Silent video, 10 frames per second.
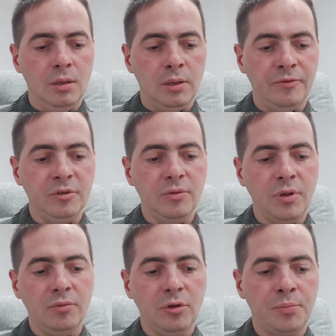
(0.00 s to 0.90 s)
Nawrócą
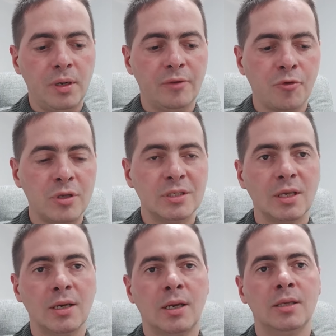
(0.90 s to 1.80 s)
się do Pana
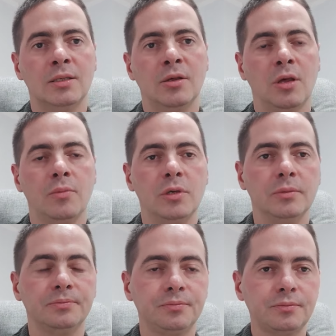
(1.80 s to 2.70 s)
wszystkie krańce ziemi.
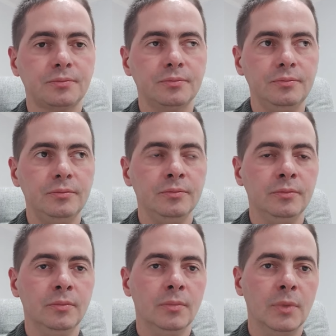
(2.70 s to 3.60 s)

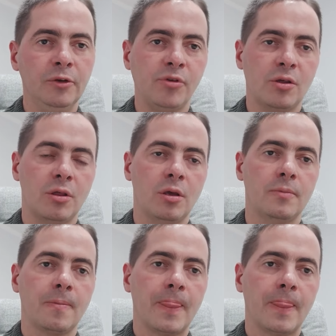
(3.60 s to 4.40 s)
No właśnie.